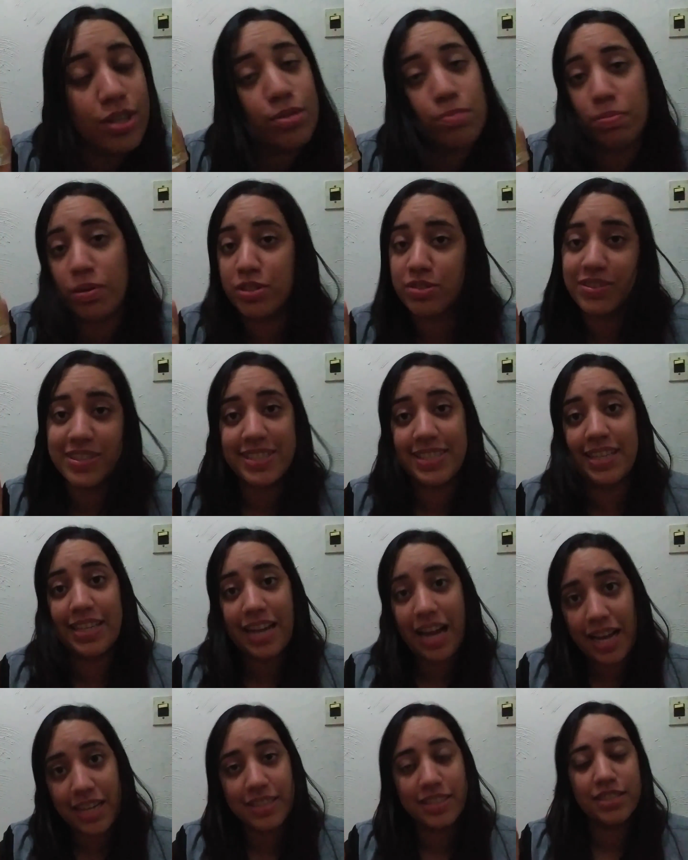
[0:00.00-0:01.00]
Eu não posso fazer
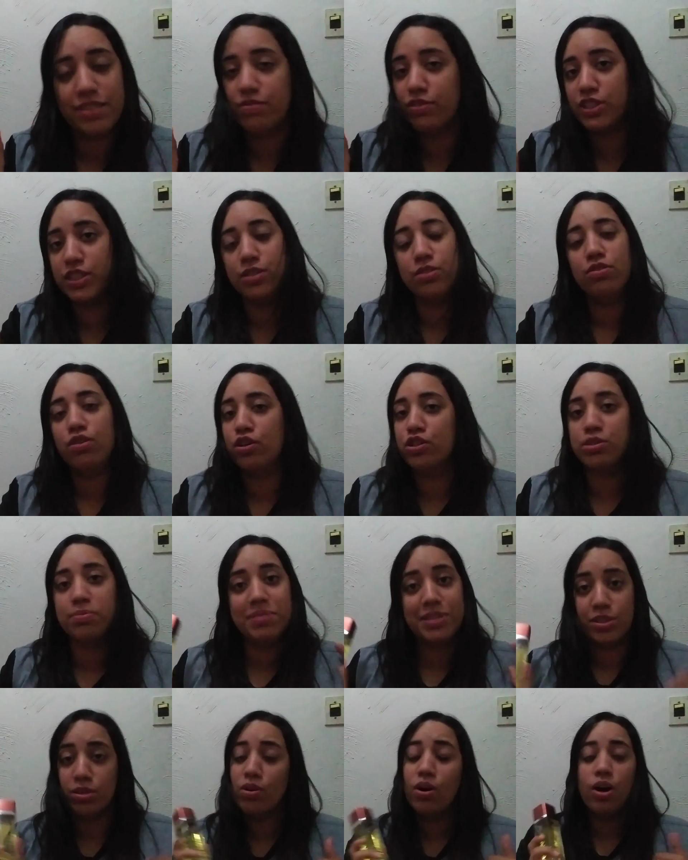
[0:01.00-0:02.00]
nada se você não gosta,
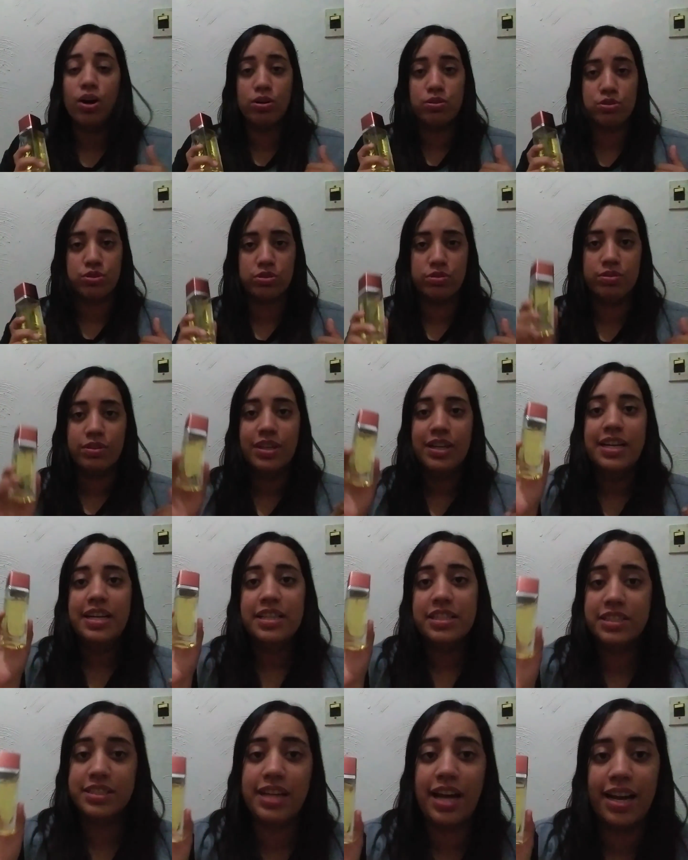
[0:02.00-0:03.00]
mas eu gosto.
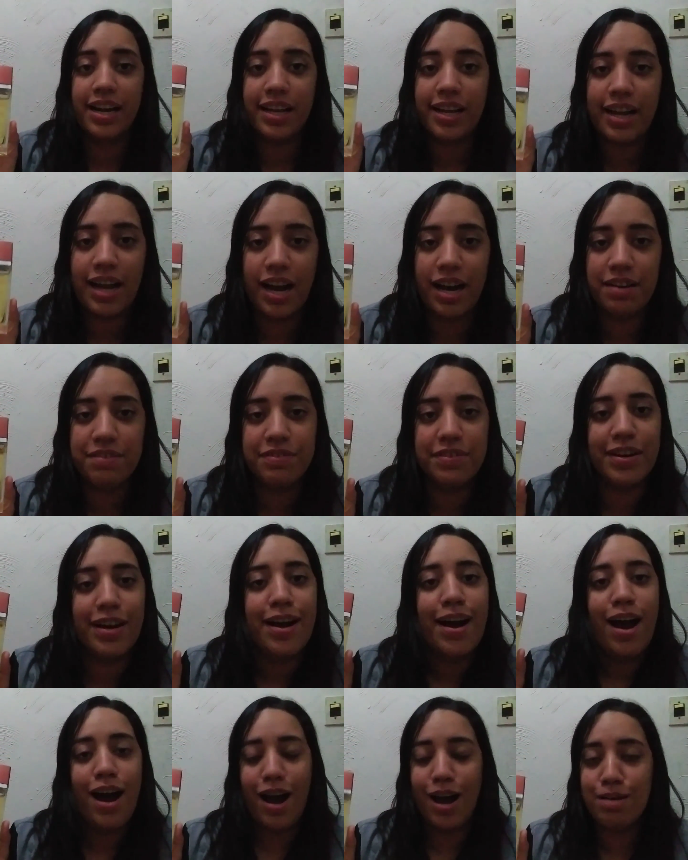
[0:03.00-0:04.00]
Style
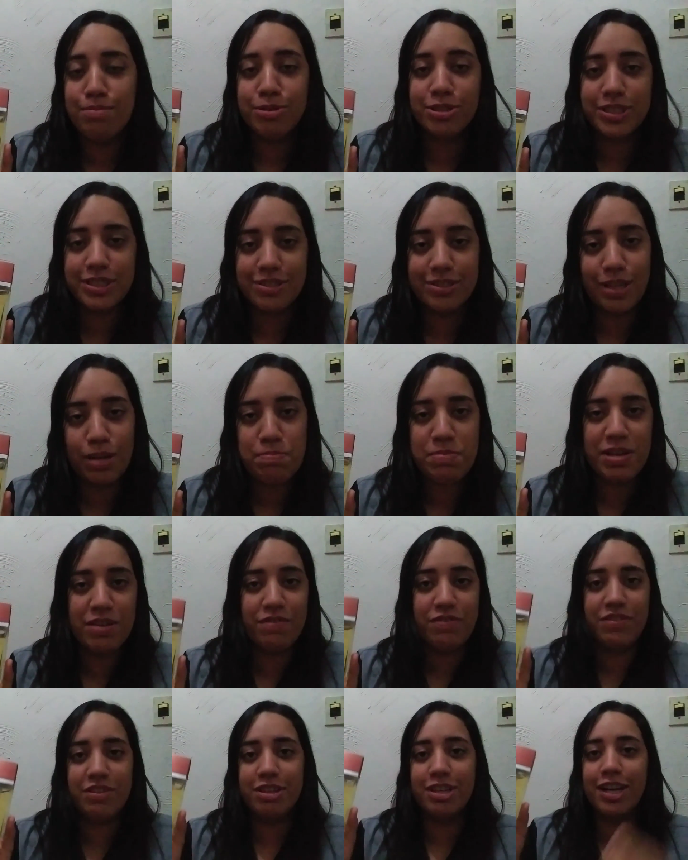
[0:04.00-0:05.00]
amorzinho da minha
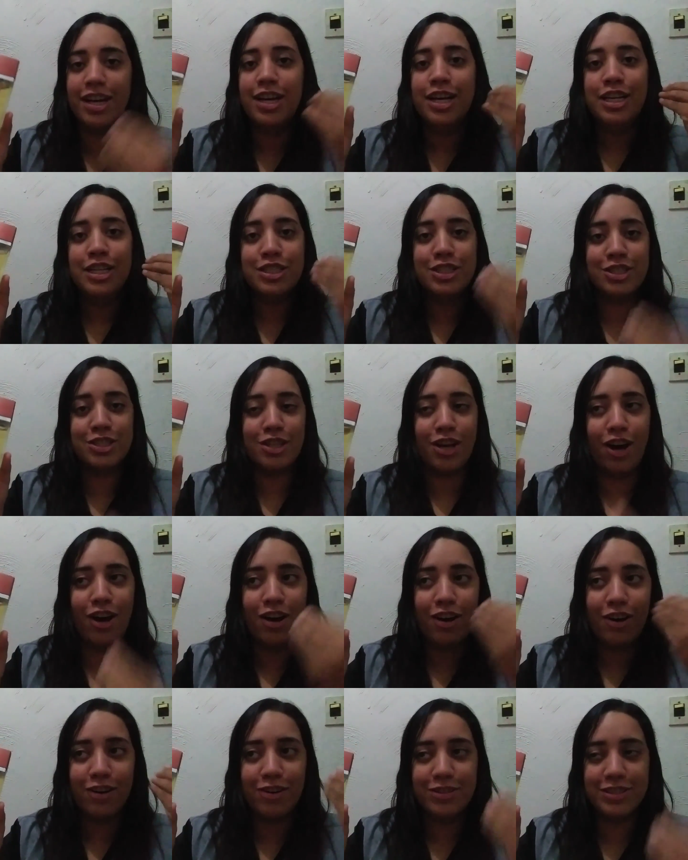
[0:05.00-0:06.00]
vida.
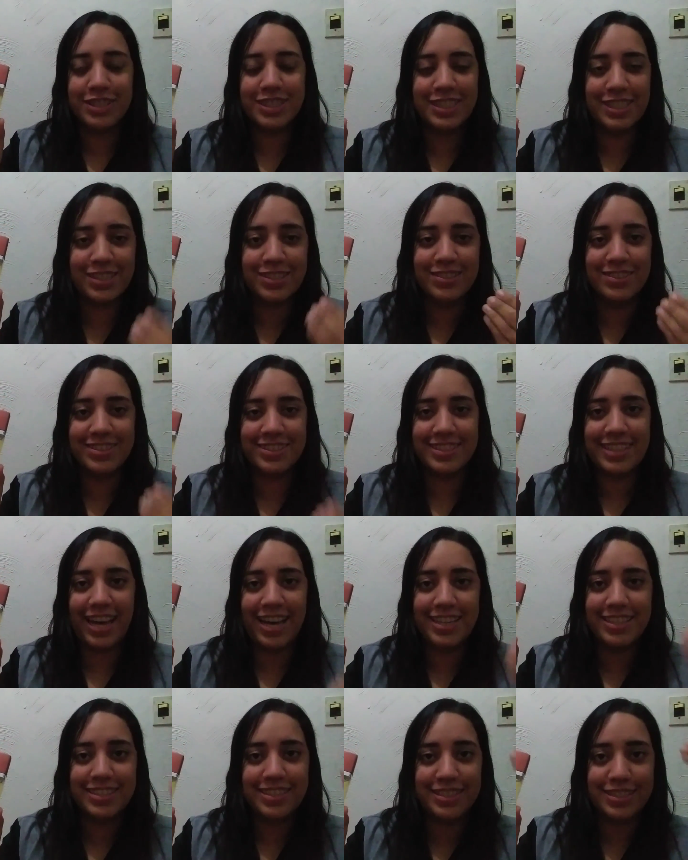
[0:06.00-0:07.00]
Só consigo
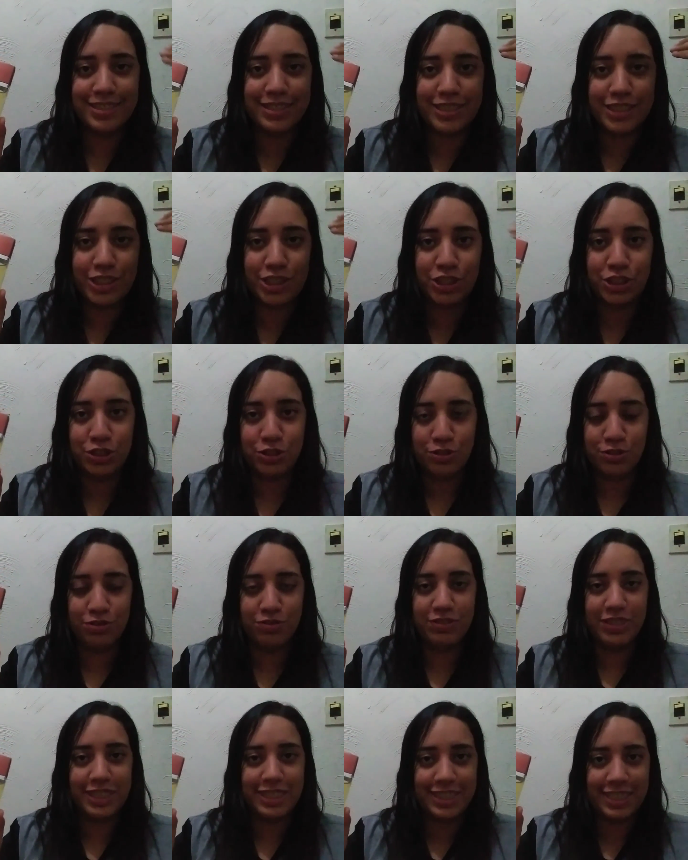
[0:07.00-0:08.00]
usar em dia de
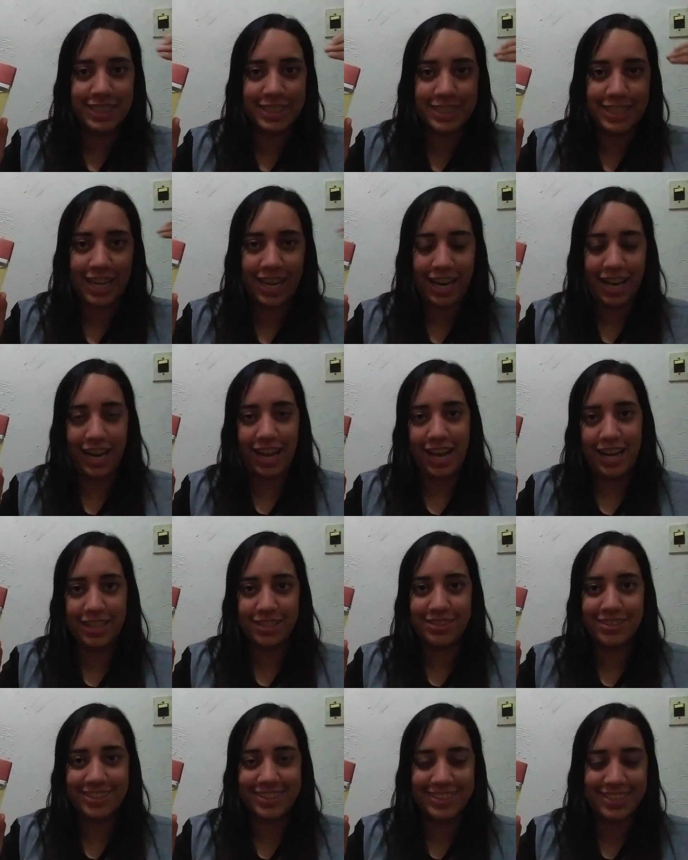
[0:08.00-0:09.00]
chuva, em dia
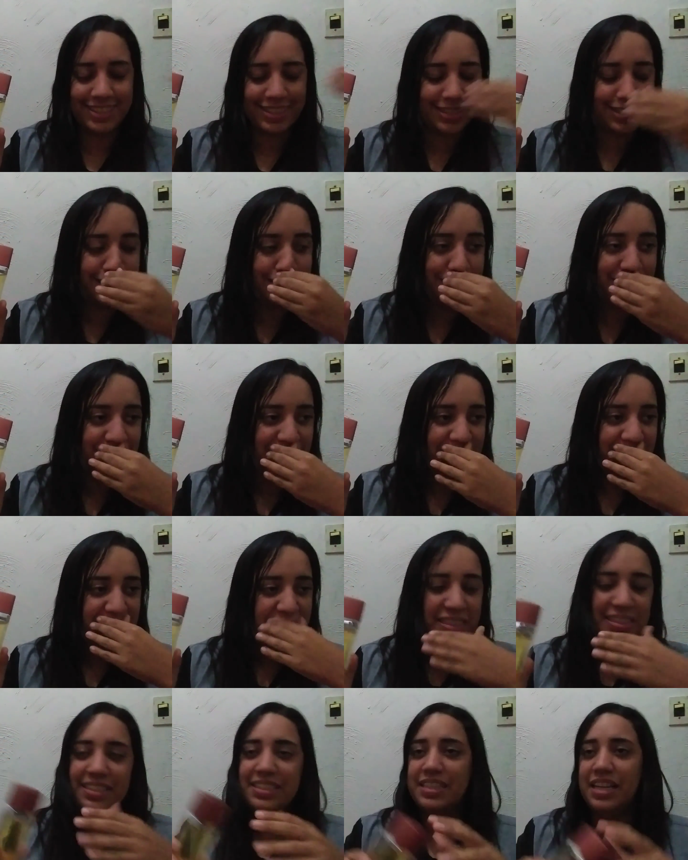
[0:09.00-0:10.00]
gelado, em dia que...
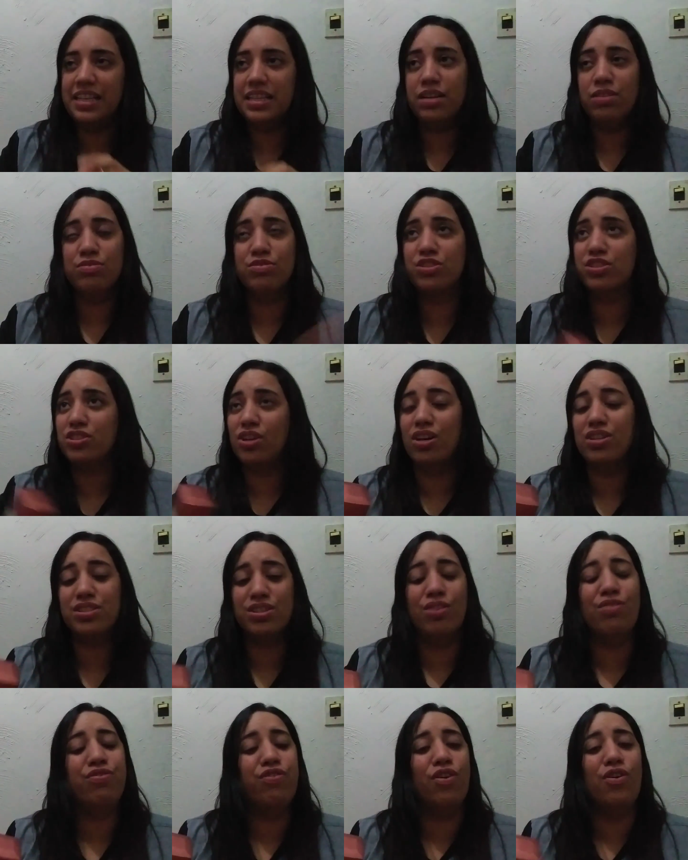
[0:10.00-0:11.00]
Sei não, só se
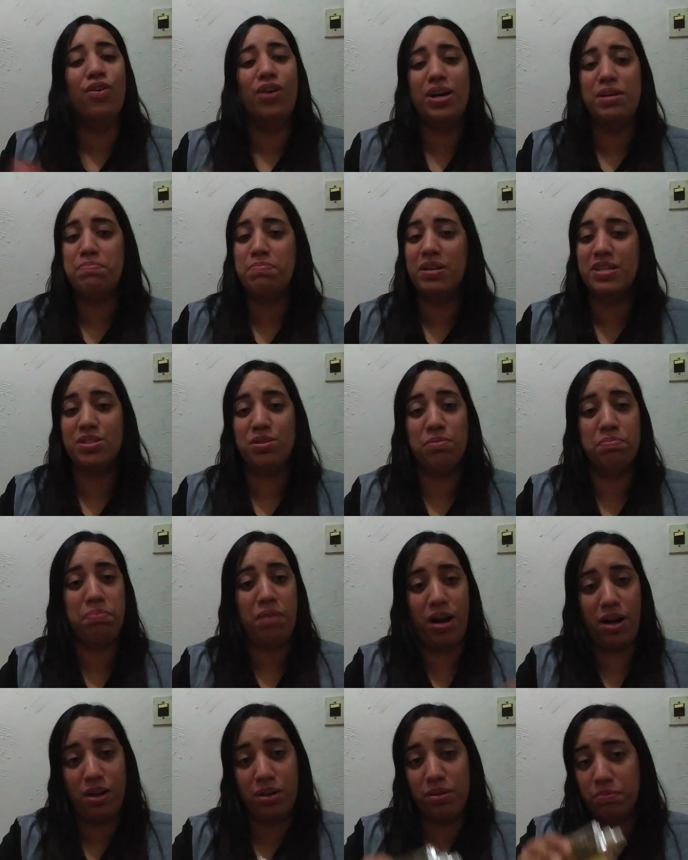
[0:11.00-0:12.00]
eu for aí pra São
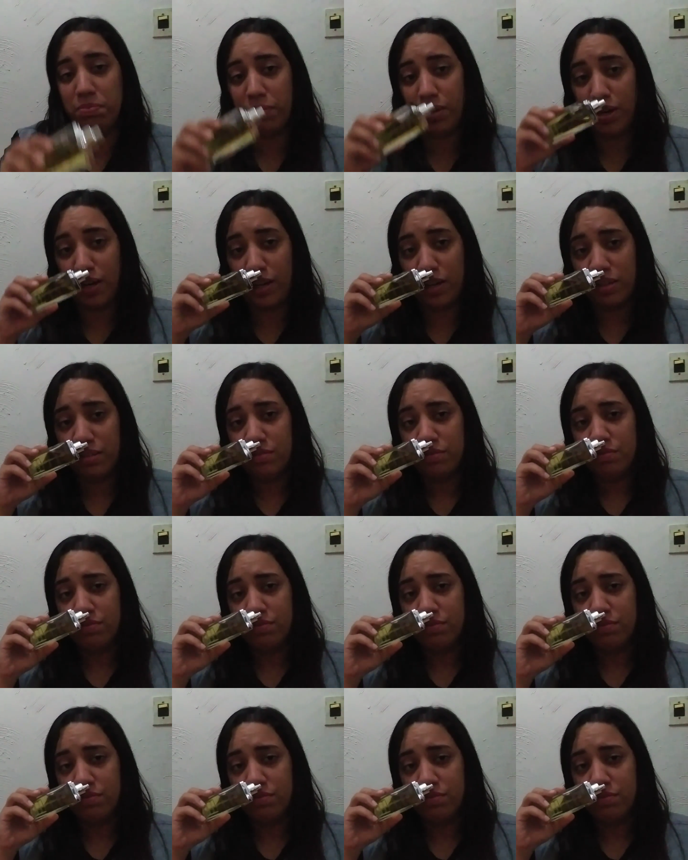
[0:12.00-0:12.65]
Paulo pra...